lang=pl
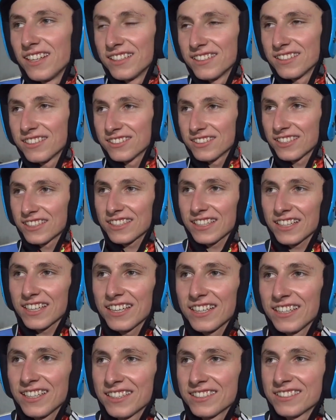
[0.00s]
No ona taka
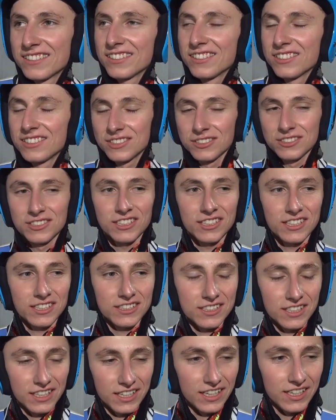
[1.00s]
jest i odczucie też
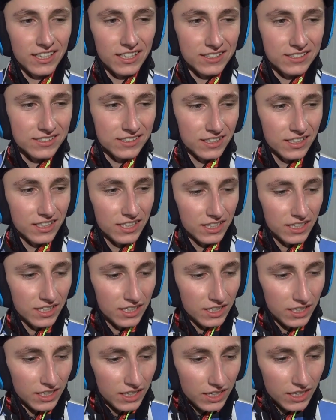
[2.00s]
takie jest i, i,
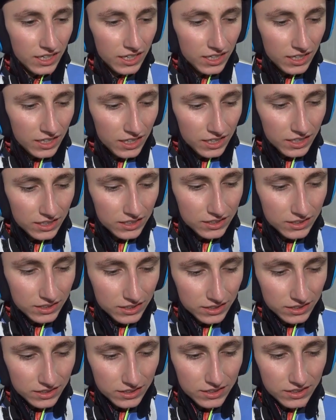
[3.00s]

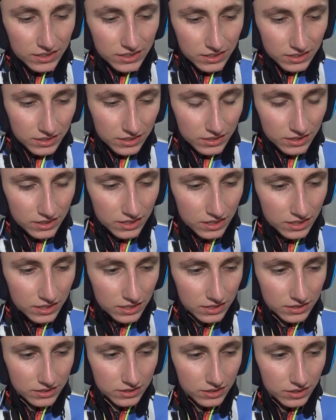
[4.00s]
i
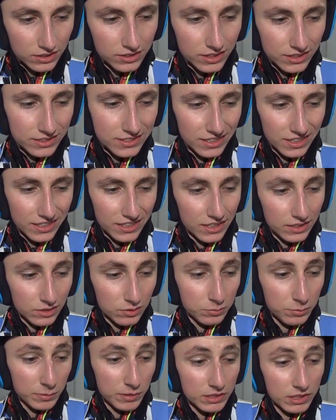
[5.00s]
no jest taka. Ja
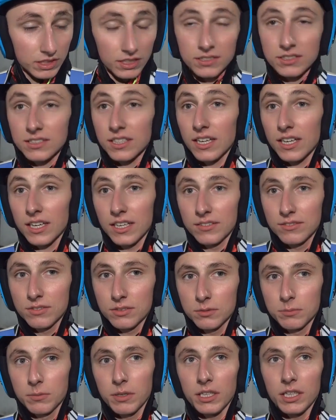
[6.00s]
tu pierwszy raz skakałem w
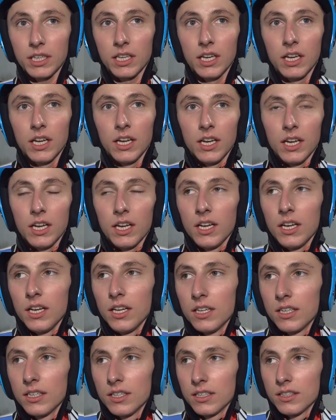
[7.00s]
sumie.
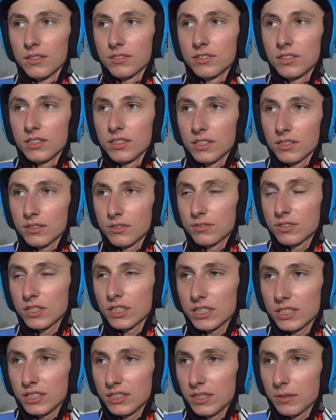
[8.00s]
E, nigdy tu
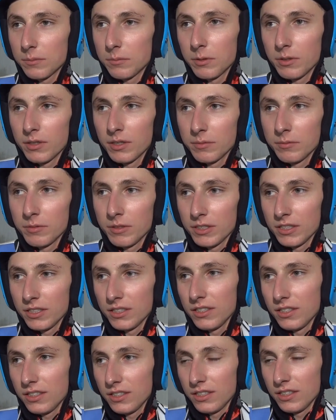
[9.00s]
wcześniej nie byłem,
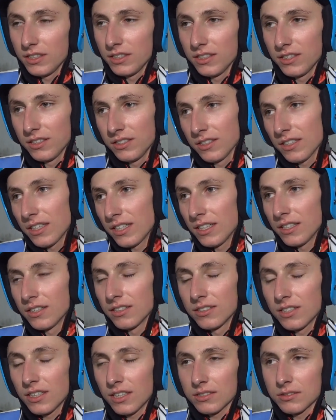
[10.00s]
i, i, ale
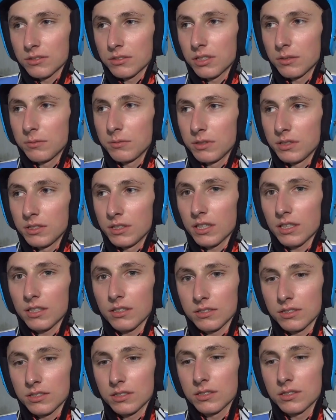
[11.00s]
od razu się mi jakoś